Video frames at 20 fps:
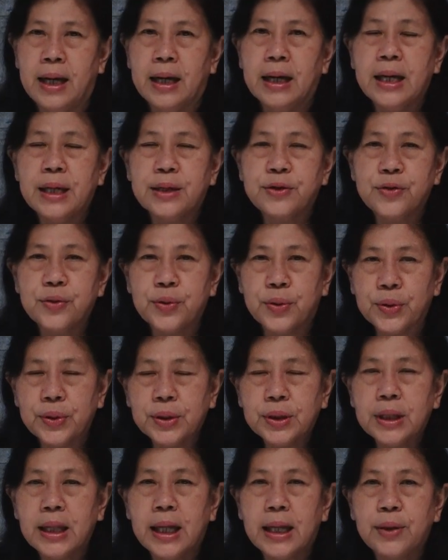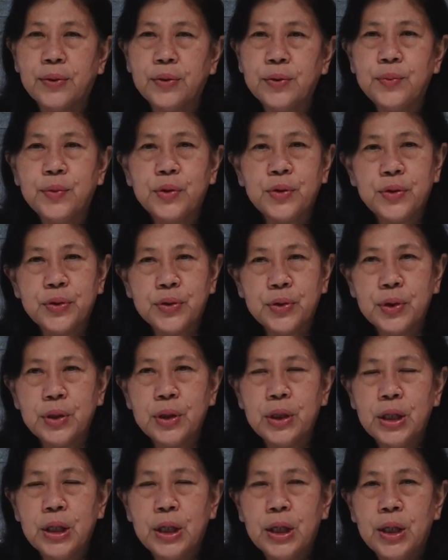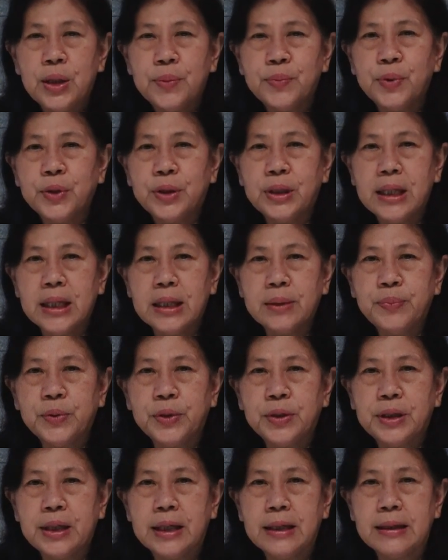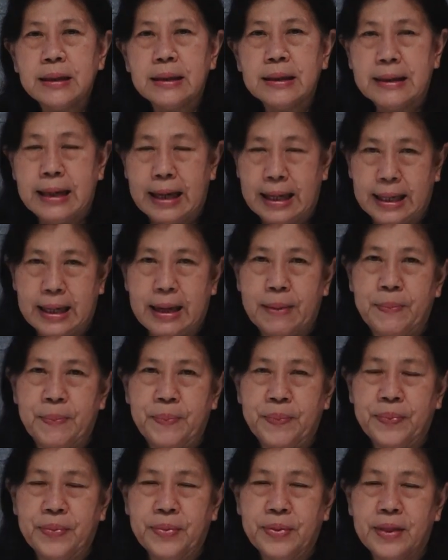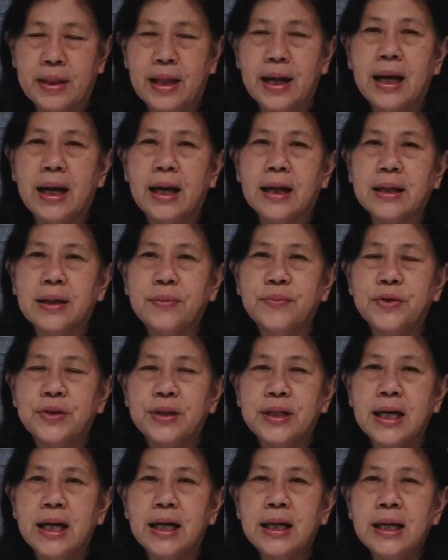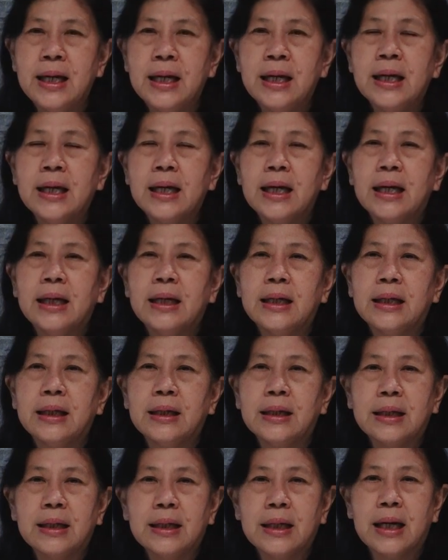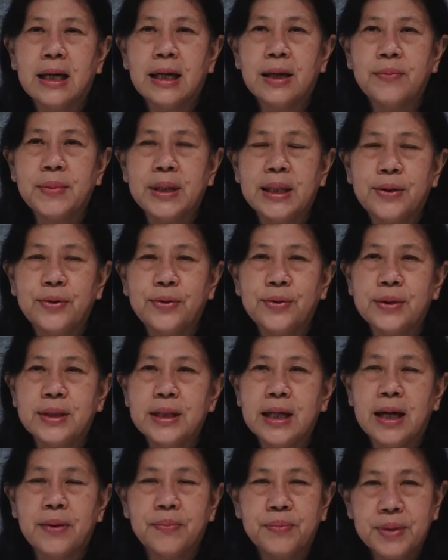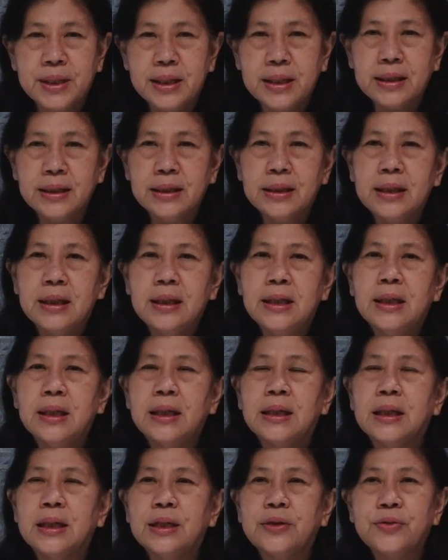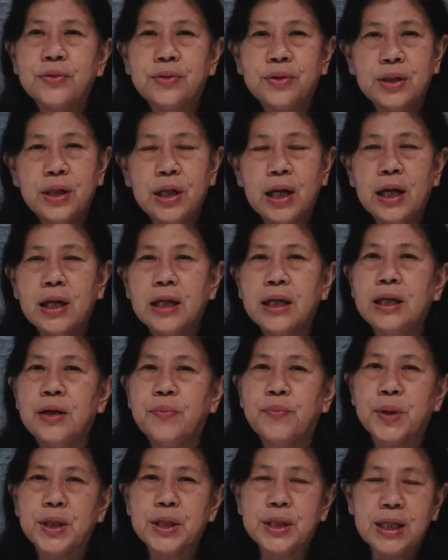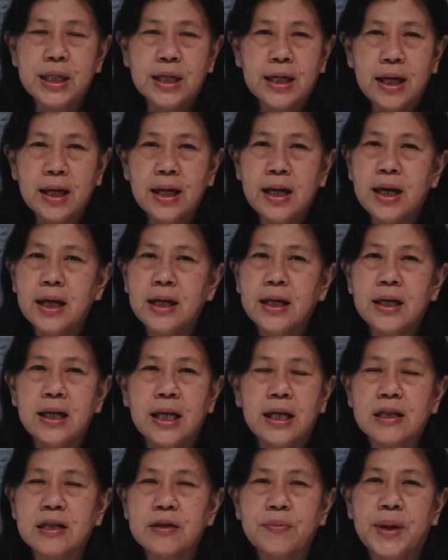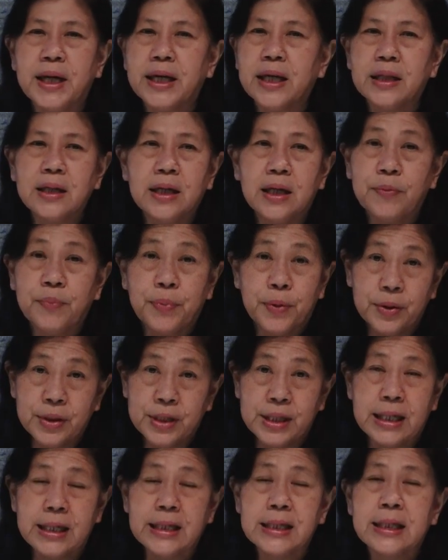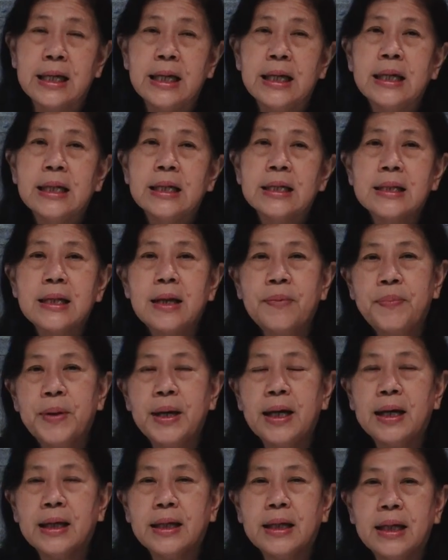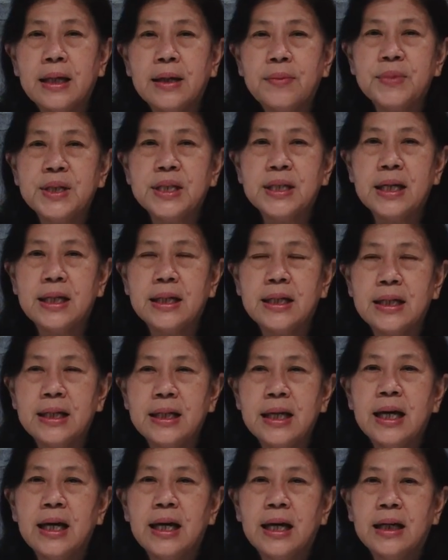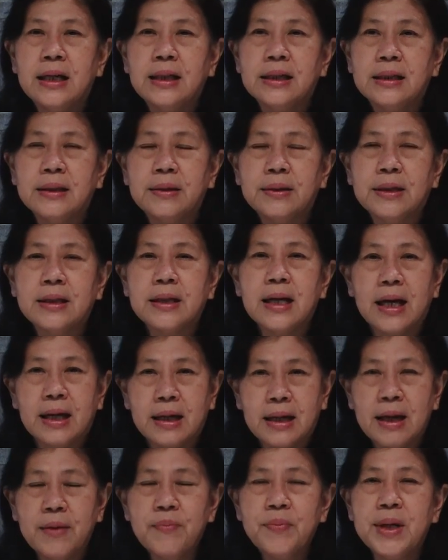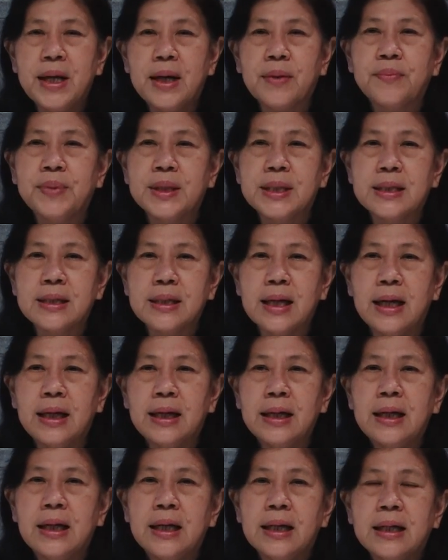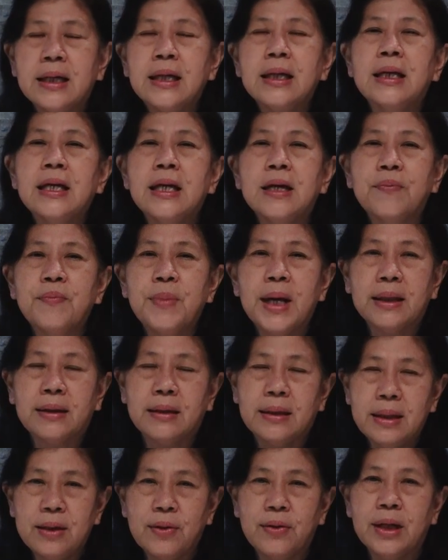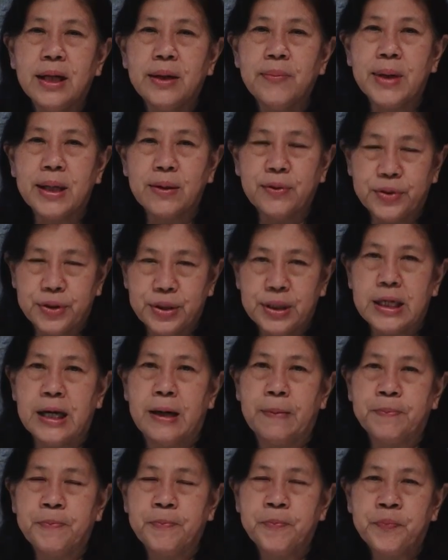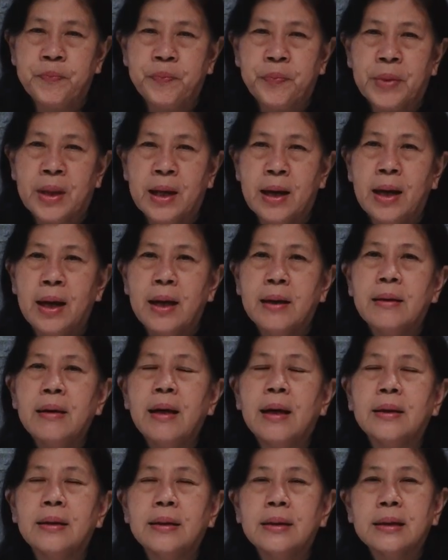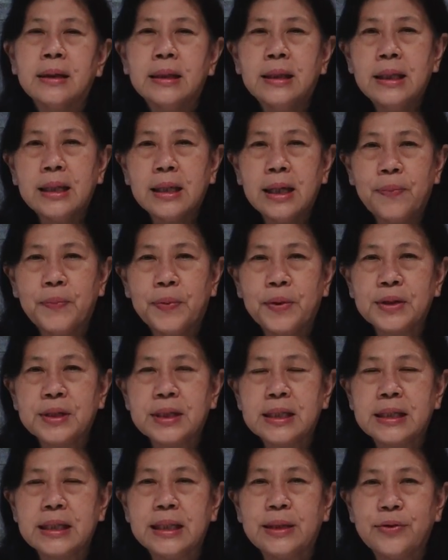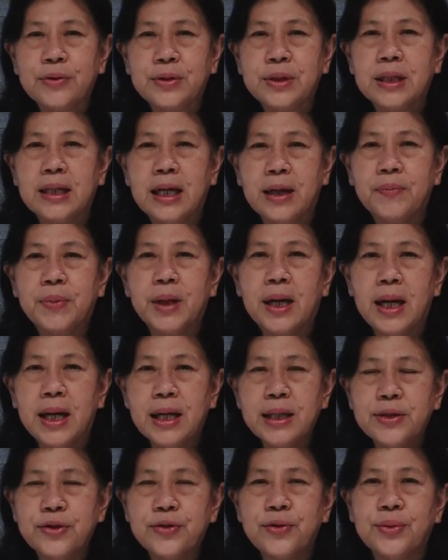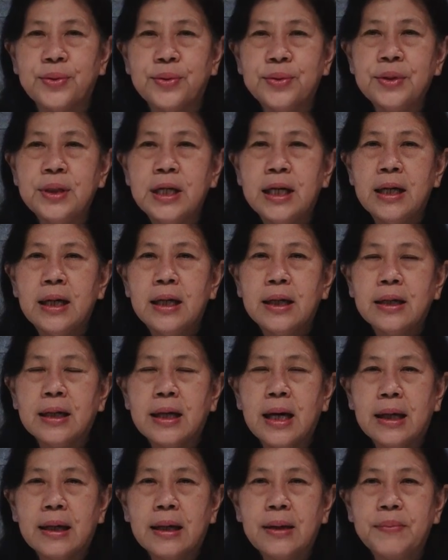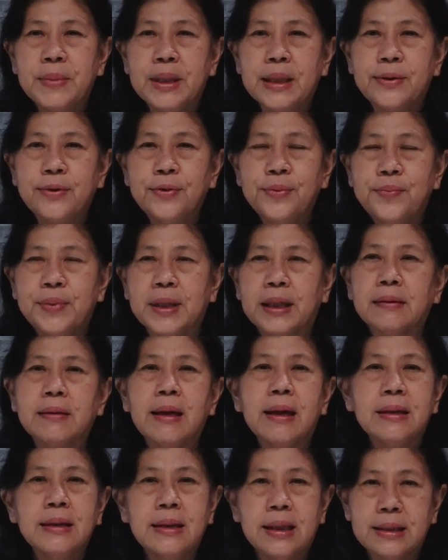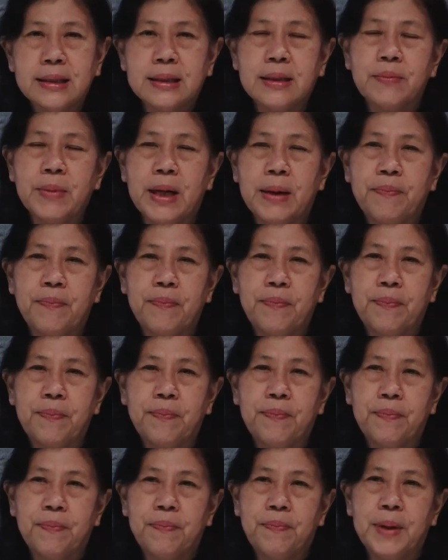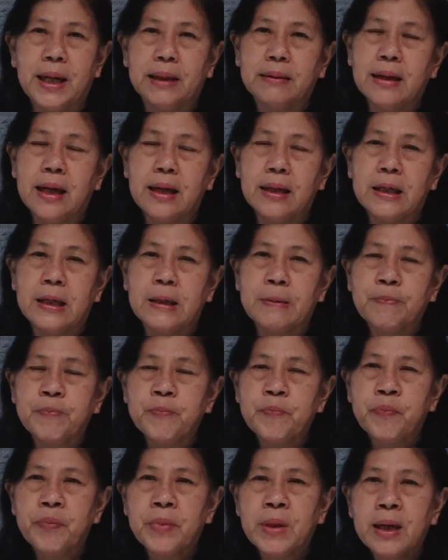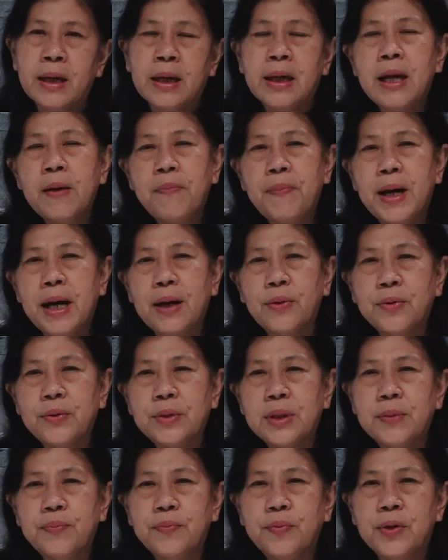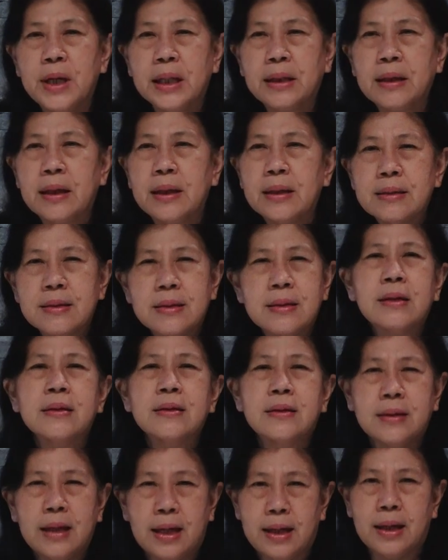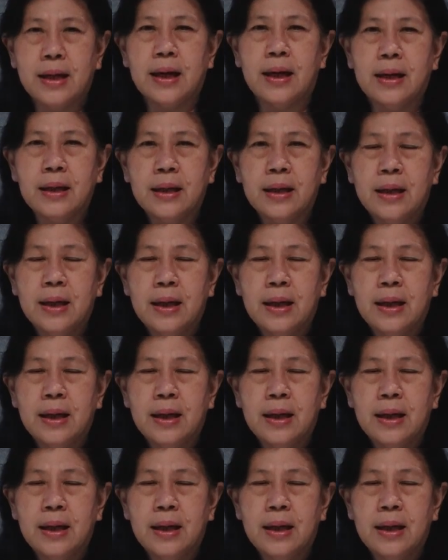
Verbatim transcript: Airnya surut lalu muncul butir-butir garam. Nah, kemudian eh, garam itu diambil, dicuci lagi, dibersihkan lagi dan sebagainya diproses sampai akhirnya menjadi eh, garam yang bisa dinikmati oleh manusia. Nah, ketika proses itu sedang berlangsung, garam itu bertanya sama Pak Tani, kenapa aku dibuat sengsara?